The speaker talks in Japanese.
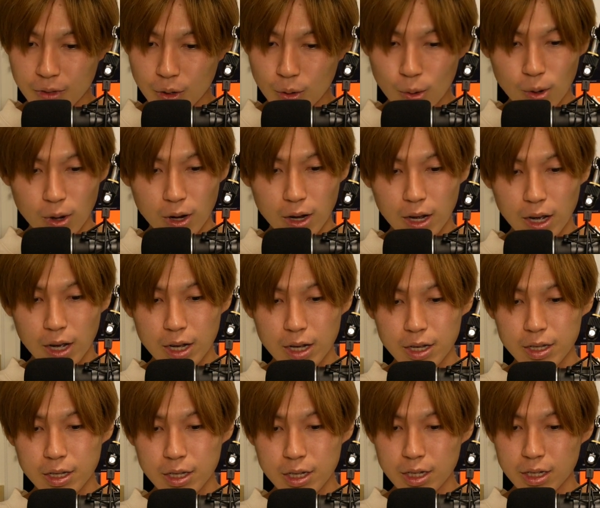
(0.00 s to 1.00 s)
国
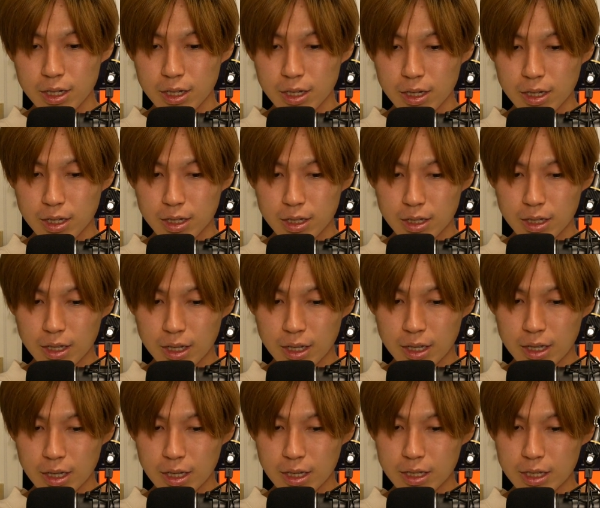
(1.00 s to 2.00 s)
会に、
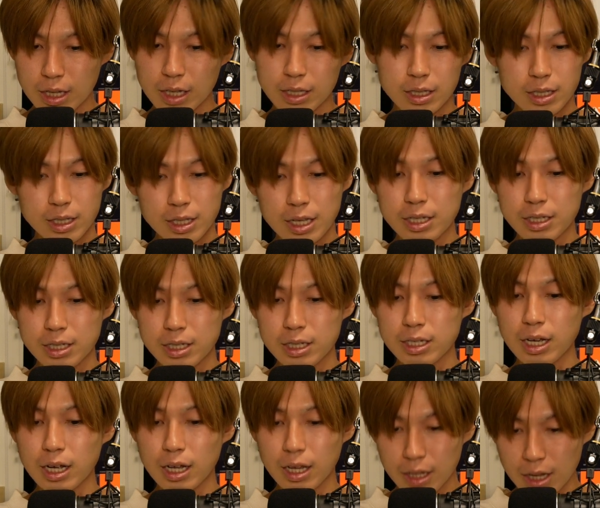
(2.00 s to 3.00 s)
えー、設置
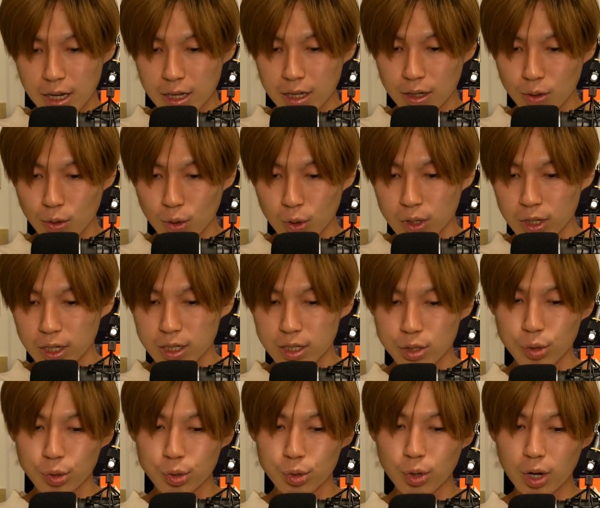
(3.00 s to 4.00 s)
された国立
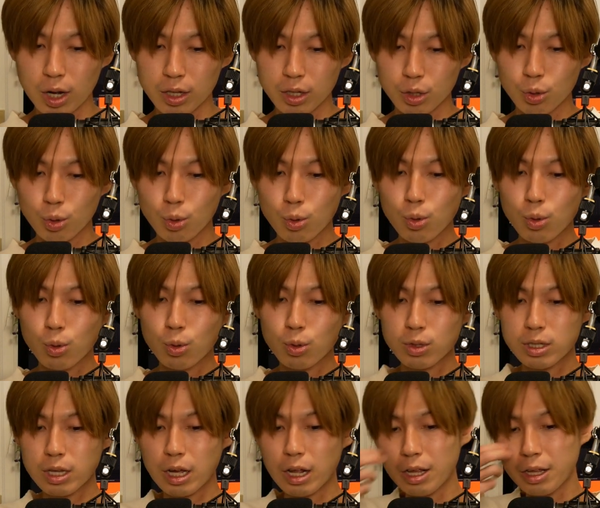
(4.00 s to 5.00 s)
図書館に統合
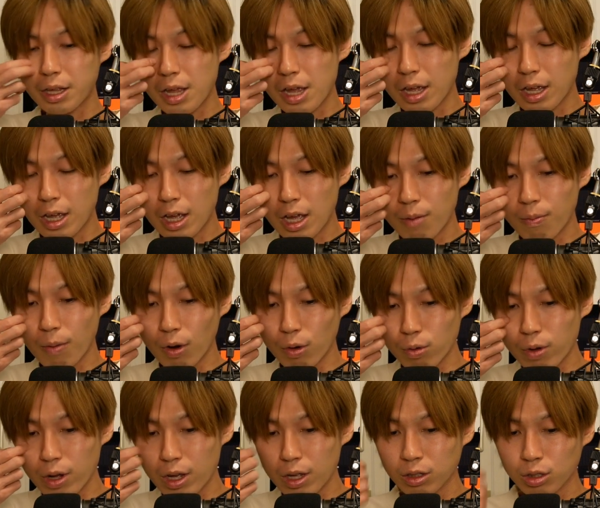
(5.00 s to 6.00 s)
されて、まあ、
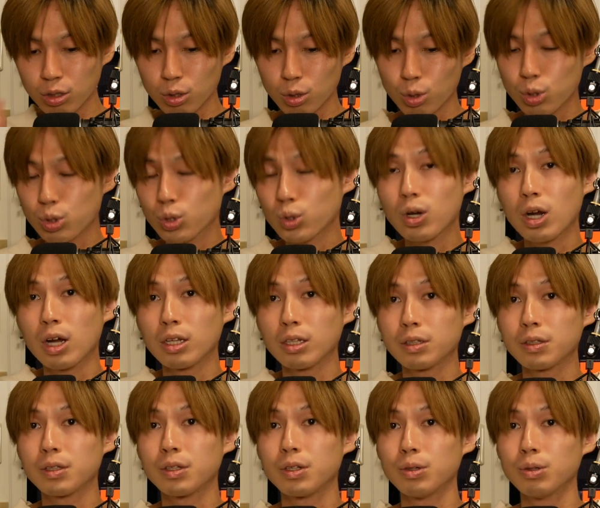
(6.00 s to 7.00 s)
上野図書館っ
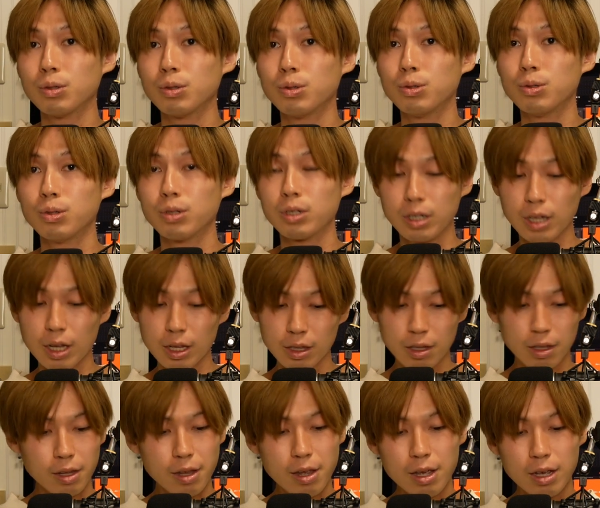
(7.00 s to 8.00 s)
ていう風になっ
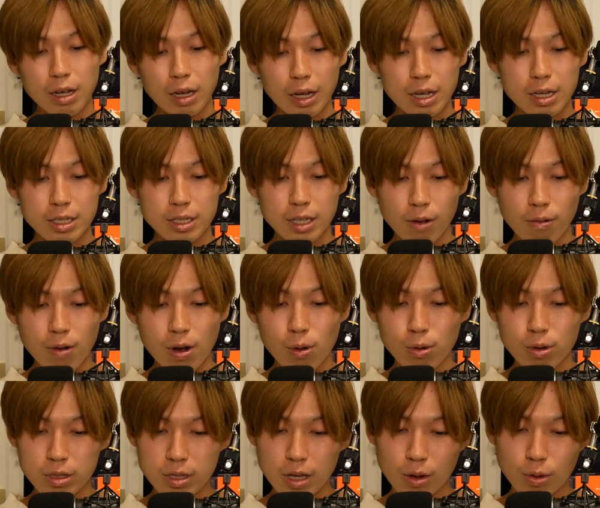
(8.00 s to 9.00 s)
てて、現在は
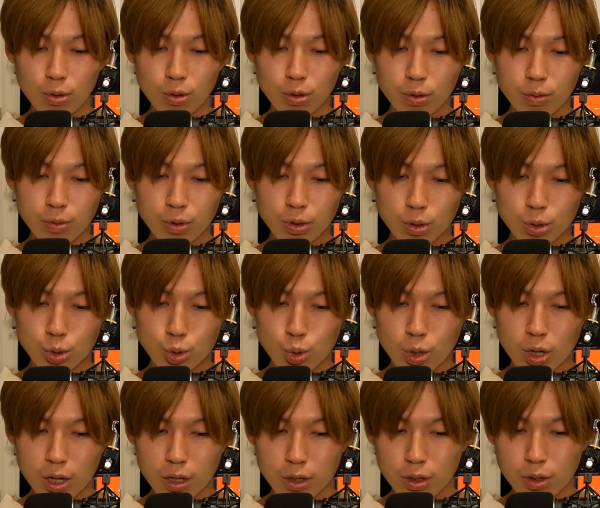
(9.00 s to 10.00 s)
国際子ども図書
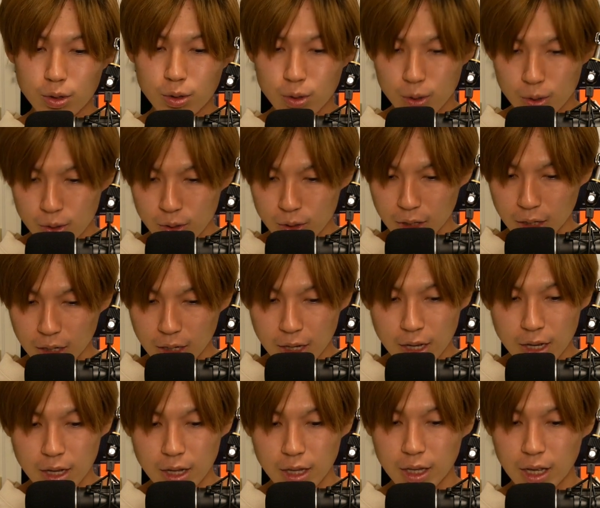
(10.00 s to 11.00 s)
館っていうふうに
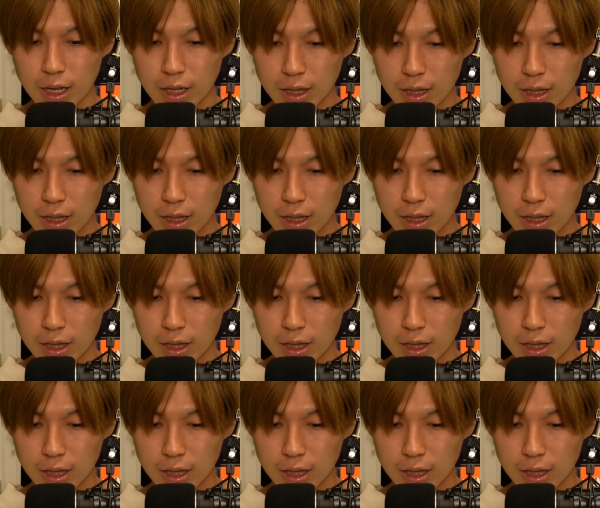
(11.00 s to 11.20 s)
なっ